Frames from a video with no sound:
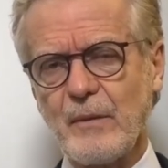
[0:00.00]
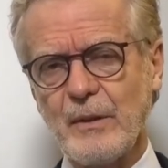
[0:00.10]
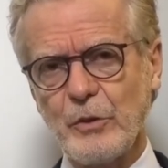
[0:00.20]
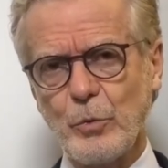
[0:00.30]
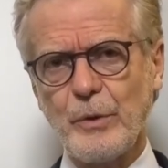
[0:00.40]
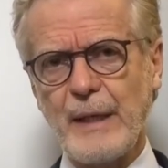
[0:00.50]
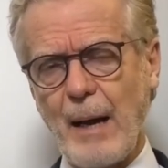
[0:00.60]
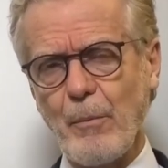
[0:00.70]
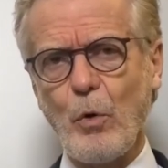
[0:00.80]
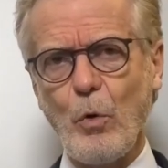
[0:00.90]

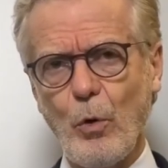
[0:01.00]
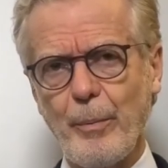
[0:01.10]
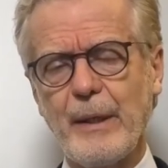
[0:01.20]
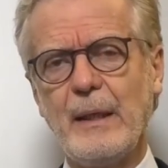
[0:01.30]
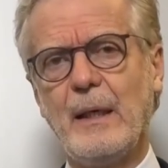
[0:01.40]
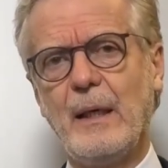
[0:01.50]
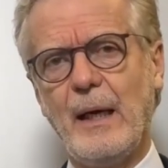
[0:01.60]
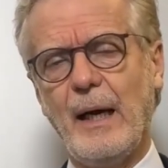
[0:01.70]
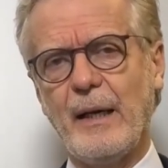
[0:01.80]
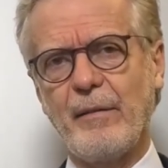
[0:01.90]
discutiamo come
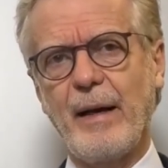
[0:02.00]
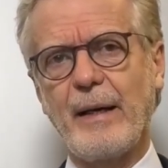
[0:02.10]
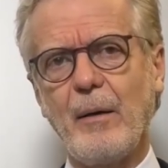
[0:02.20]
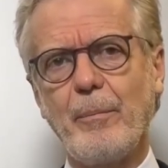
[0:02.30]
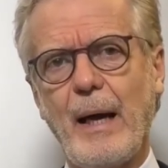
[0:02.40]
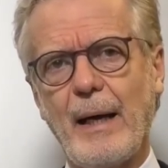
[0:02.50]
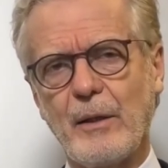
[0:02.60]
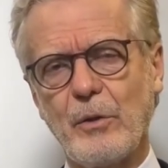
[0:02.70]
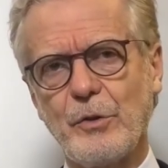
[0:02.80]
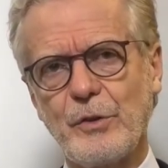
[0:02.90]
arrivare al
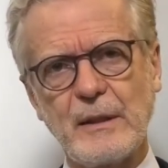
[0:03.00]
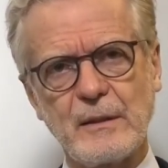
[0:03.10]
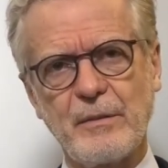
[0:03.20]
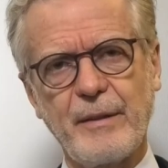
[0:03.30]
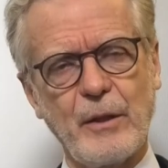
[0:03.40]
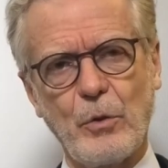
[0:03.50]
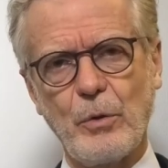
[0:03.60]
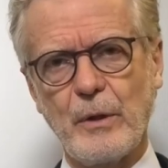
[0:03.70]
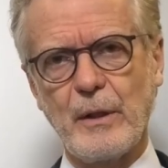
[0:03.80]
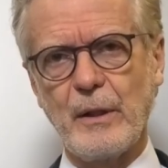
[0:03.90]
parto senza fare
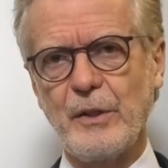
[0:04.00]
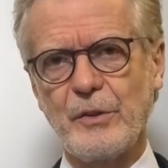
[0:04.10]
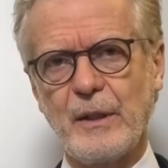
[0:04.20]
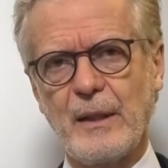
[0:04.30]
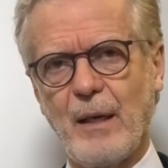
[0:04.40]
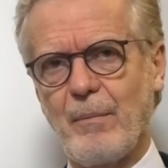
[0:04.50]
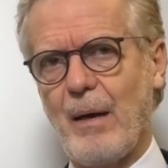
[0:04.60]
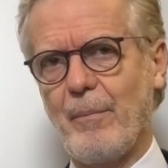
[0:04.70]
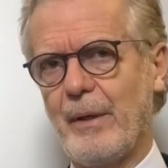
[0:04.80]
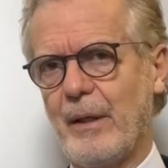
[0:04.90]
correre rischi nella
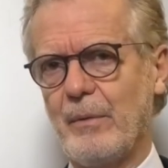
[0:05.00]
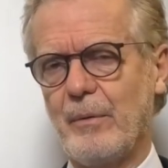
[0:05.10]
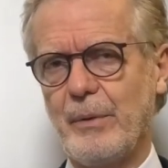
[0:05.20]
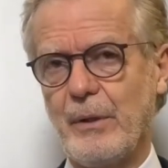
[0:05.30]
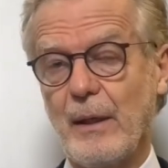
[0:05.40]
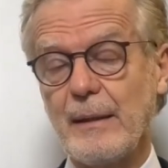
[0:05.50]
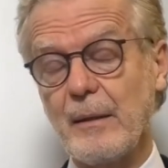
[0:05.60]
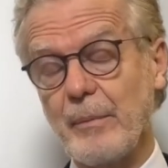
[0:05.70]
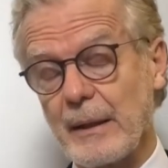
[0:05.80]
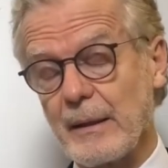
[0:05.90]
mamma e nel bambino,
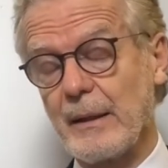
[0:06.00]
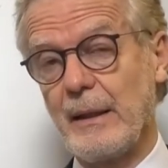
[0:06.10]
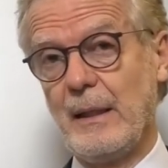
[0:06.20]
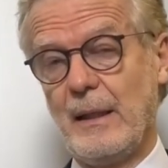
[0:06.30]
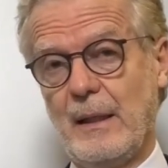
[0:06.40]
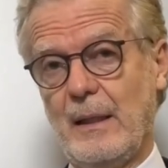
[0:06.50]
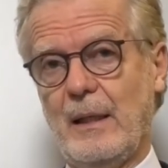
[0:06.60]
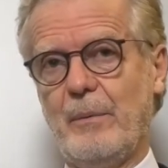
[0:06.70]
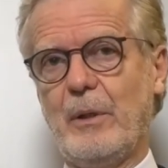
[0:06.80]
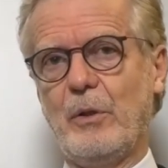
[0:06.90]
altrimenti
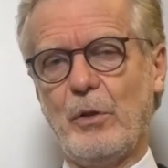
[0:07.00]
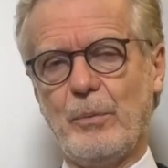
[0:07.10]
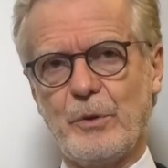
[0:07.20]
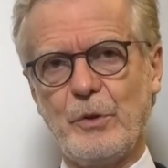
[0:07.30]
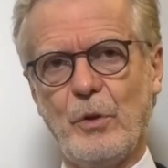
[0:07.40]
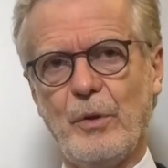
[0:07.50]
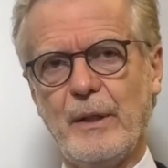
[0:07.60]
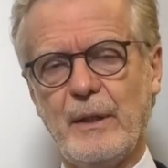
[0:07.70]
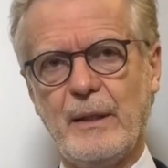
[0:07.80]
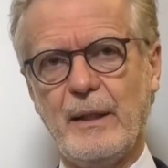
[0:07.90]
la migliore
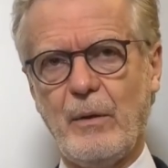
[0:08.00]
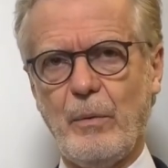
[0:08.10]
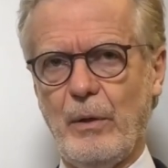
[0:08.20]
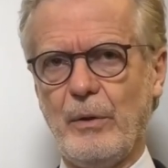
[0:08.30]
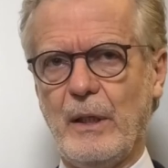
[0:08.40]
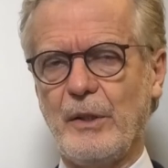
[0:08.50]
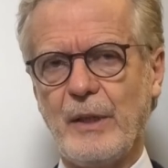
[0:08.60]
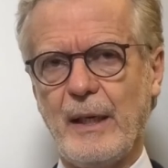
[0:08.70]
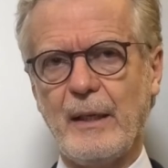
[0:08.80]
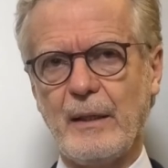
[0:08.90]
opzione è quella di
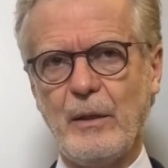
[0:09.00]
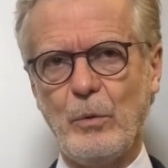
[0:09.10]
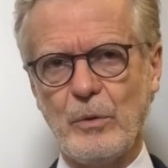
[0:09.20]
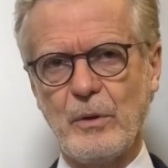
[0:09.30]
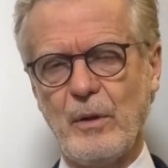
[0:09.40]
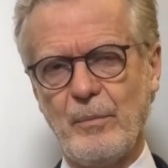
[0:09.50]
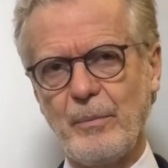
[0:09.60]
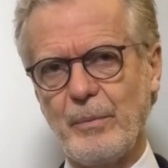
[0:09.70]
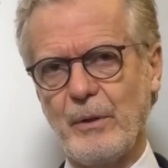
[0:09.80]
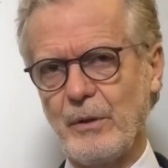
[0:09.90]
lasciare che l'utero e il
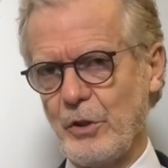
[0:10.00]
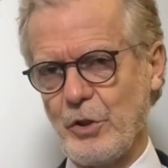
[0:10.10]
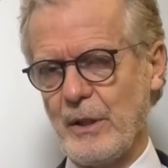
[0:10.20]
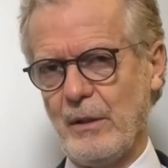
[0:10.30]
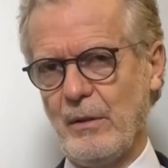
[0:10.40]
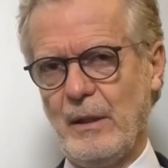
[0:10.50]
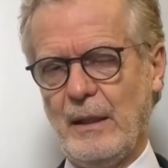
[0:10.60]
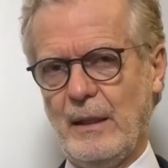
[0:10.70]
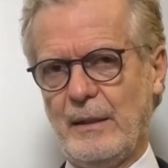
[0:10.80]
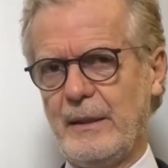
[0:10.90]
bambino decidano
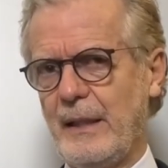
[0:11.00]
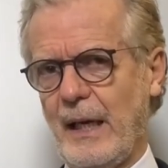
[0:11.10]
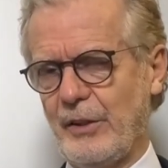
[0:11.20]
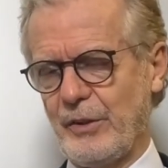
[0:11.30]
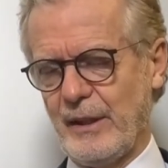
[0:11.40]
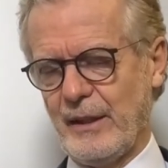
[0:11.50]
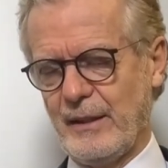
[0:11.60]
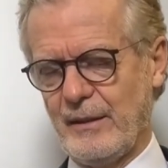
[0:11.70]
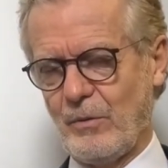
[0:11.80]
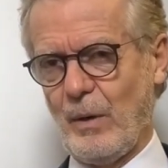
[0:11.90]
di
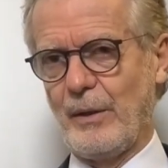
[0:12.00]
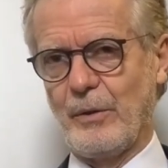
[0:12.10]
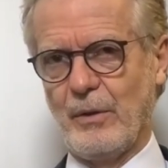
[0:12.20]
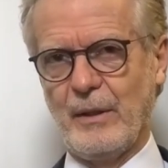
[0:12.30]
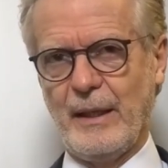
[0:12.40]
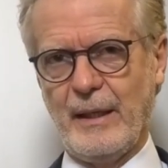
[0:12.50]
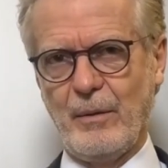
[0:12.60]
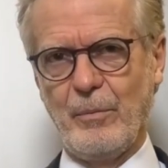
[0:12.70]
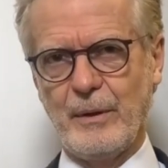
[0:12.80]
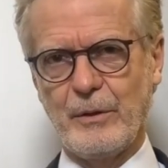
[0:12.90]
nascere quando è
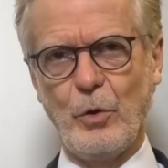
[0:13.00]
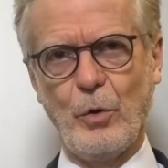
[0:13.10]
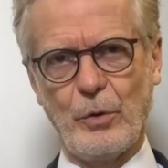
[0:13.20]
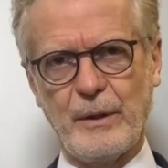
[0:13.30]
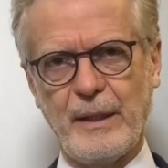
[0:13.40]
il loro